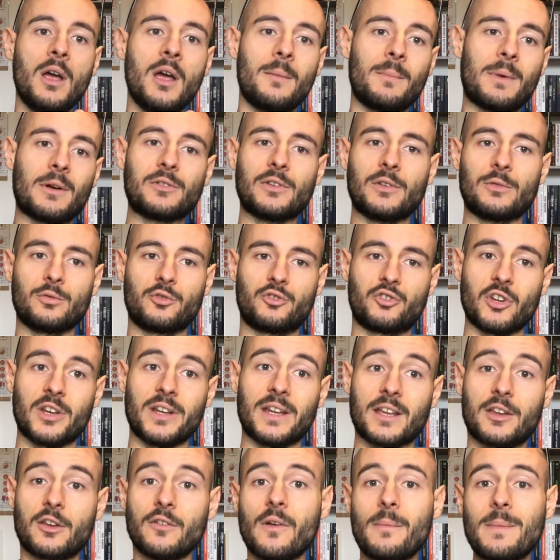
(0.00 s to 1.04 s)
Ma cosa
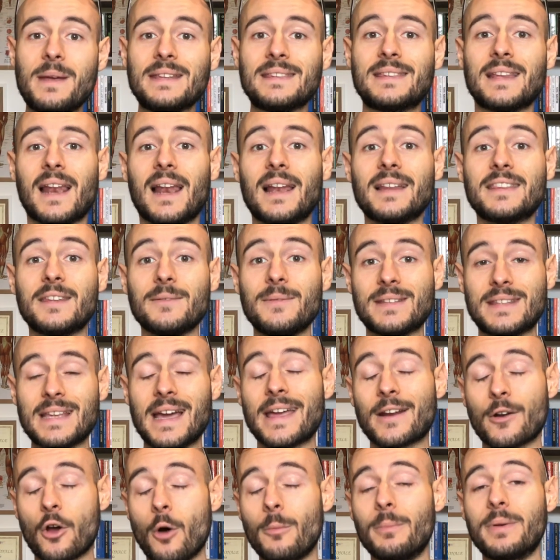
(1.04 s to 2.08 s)
succede? Che ovviamente l'attività
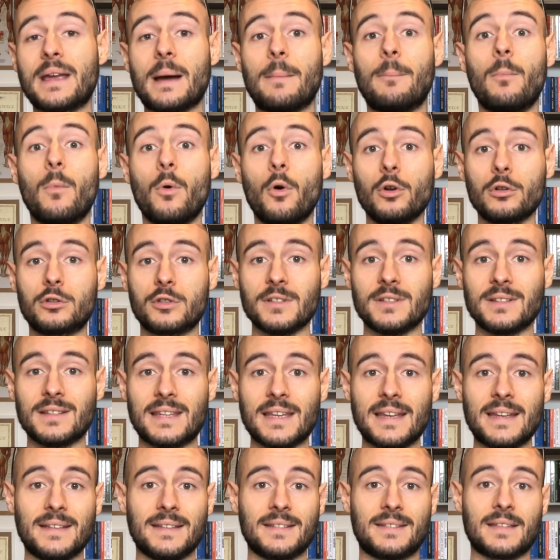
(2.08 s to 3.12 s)
aerobica molto
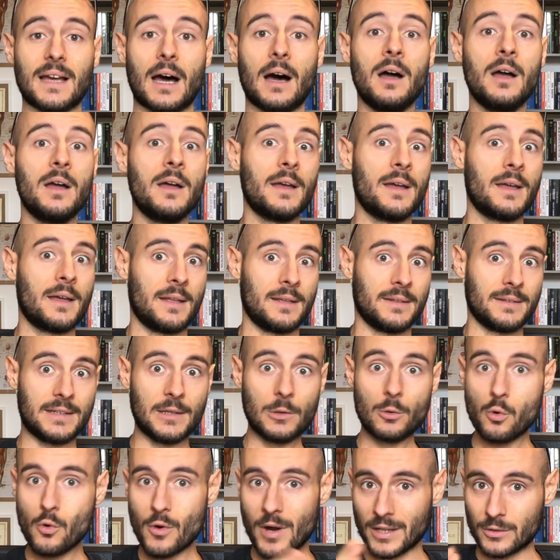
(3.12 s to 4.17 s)
intensa, di
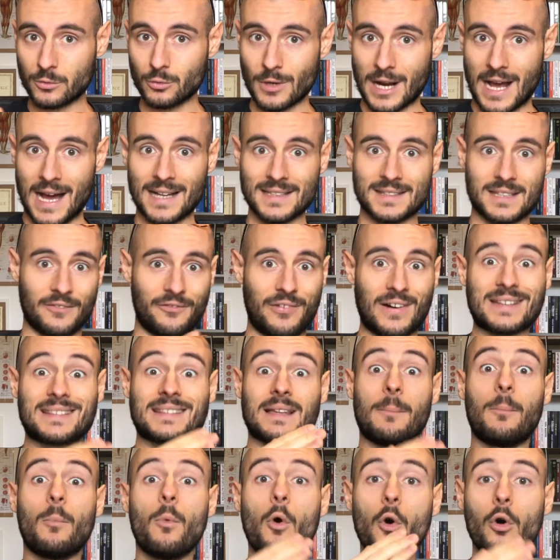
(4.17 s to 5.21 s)
lunga durata e
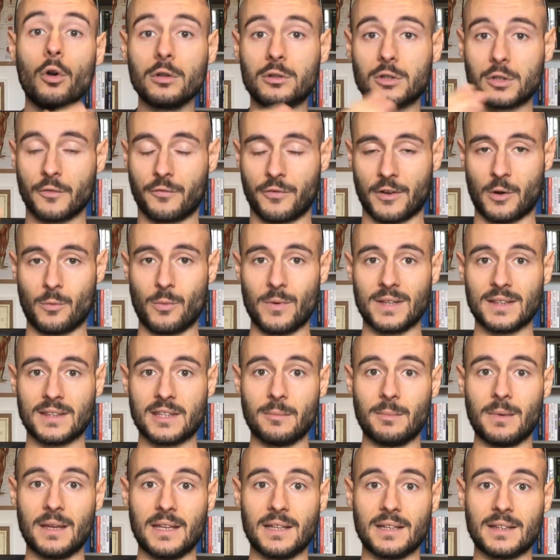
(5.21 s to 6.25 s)
fatta molto
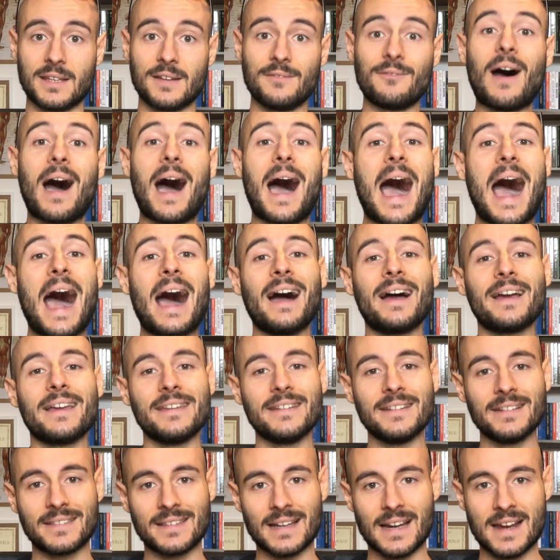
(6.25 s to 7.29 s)
frequentemente va a
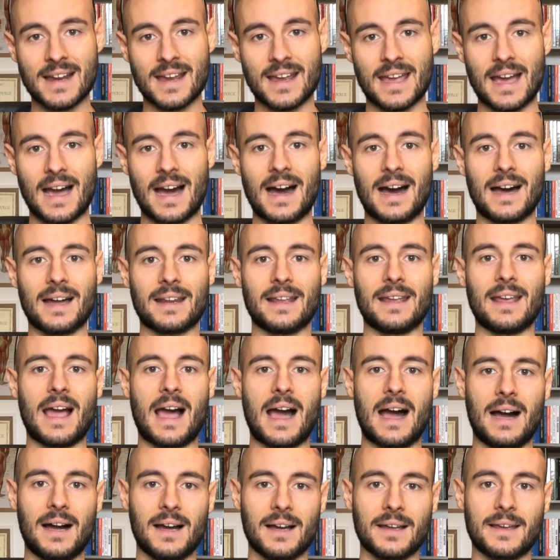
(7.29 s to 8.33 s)
intaccare
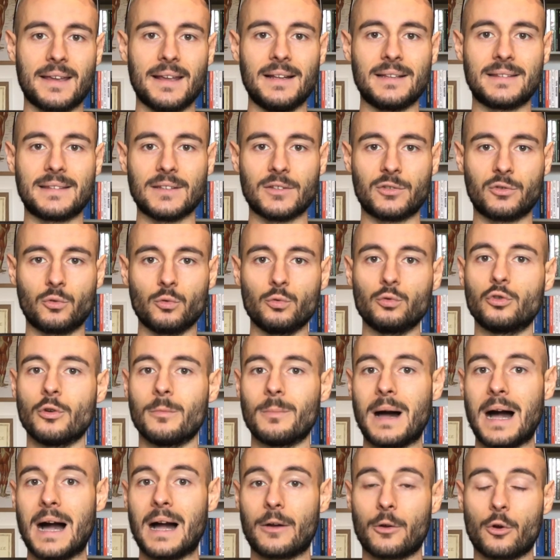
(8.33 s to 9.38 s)
anche il tessuto
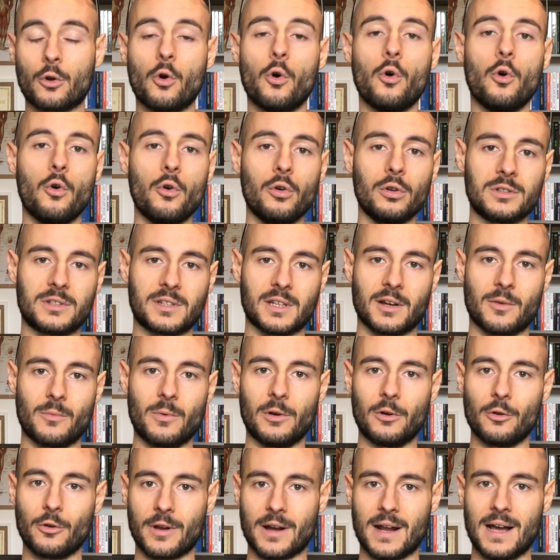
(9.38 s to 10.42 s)
magro, oltre a
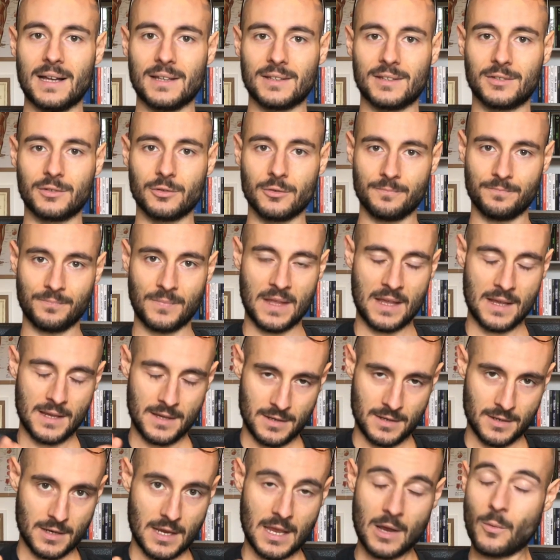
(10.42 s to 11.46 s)
quello grasso.
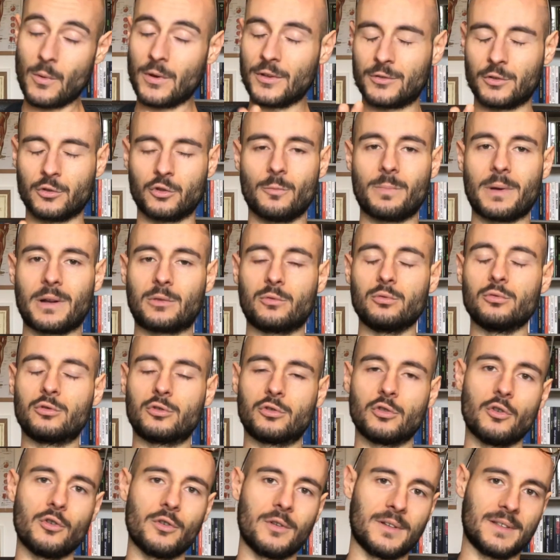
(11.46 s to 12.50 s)
E questo
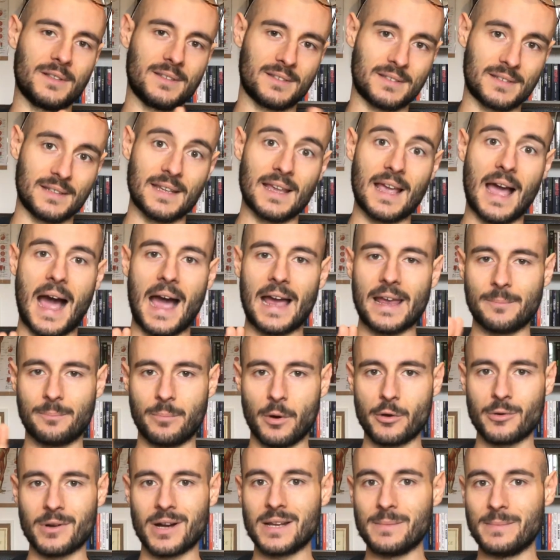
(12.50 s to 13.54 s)
soprattutto se hai
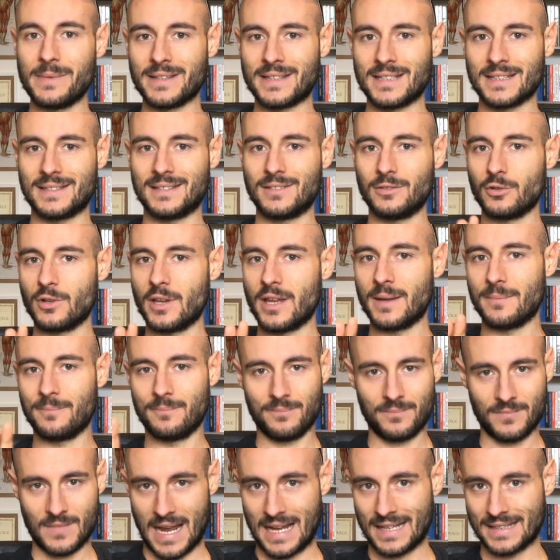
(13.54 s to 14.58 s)
poi
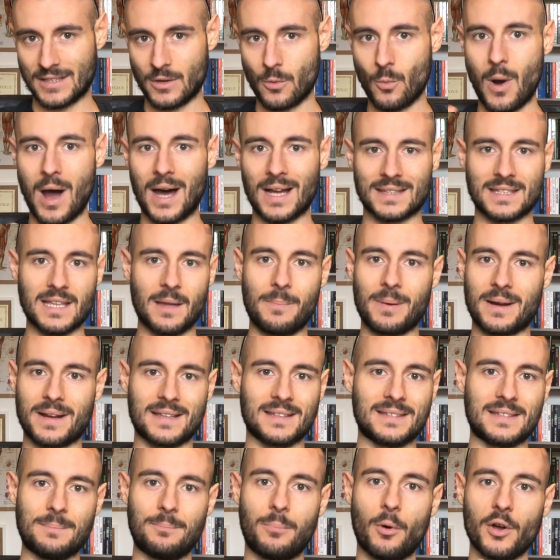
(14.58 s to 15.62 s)
un'alimentazione adeguata, eh, perché
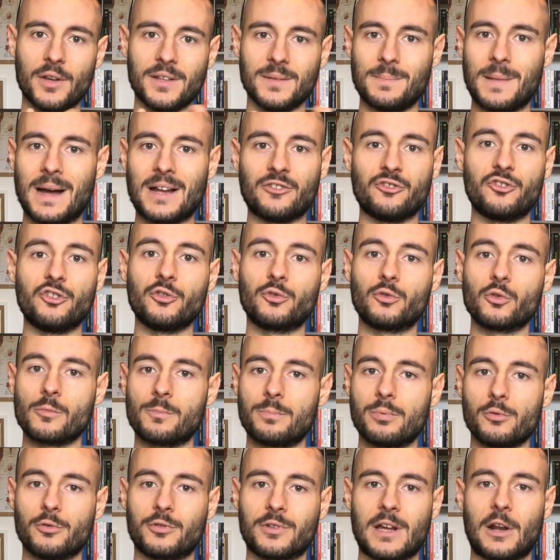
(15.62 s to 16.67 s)
se poi mangi
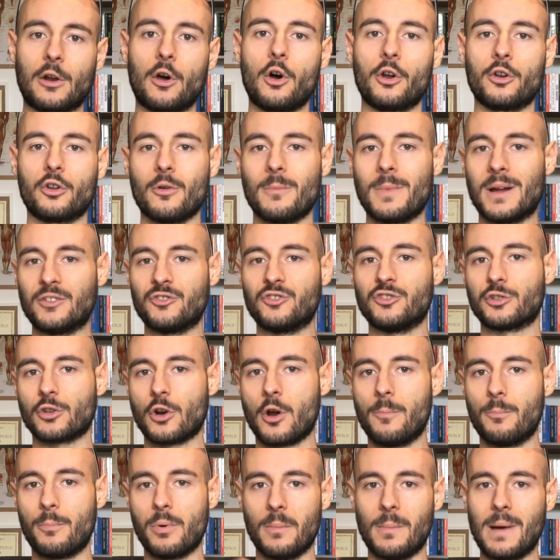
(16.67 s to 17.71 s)
surplus calorico, mangi
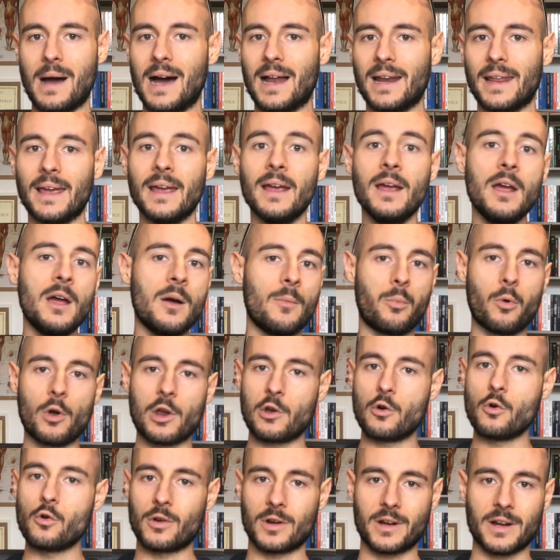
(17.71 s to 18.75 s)
troppo e male, puoi
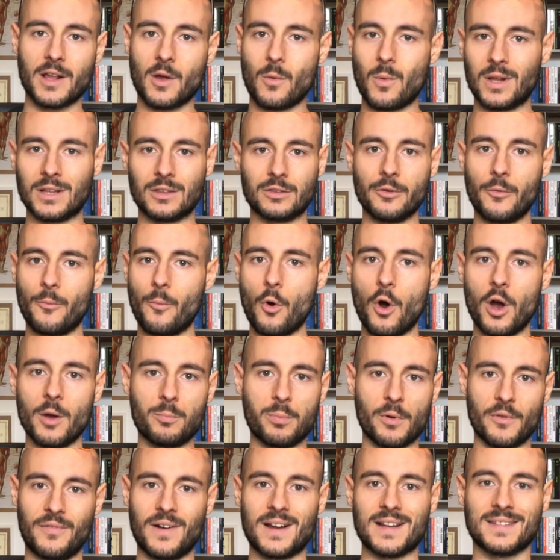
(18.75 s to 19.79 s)
correre quanto vuoi,
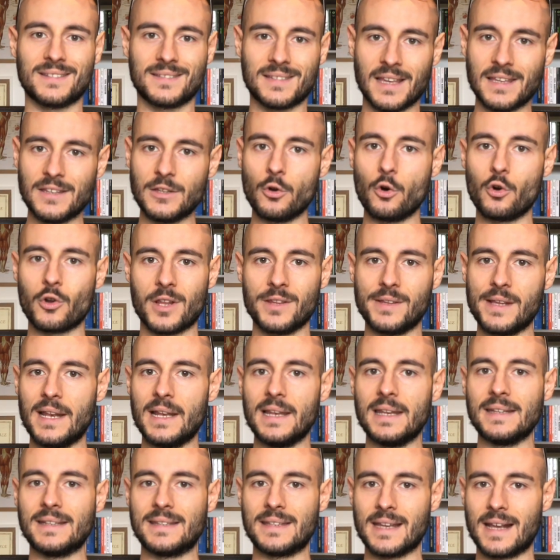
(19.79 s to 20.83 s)
puoi fare 6 ore di
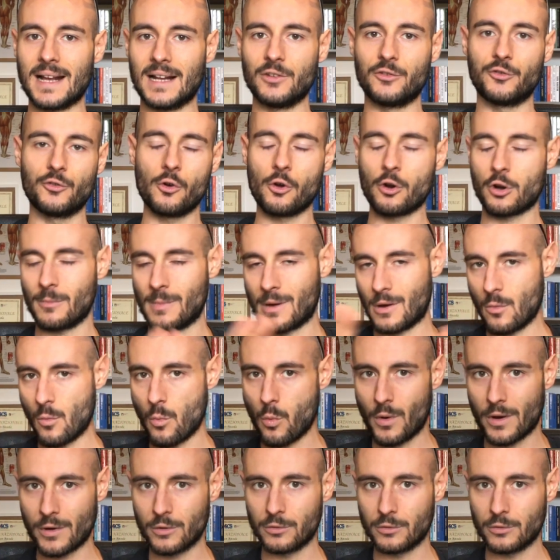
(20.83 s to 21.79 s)
ellittica al giorno, ma comunque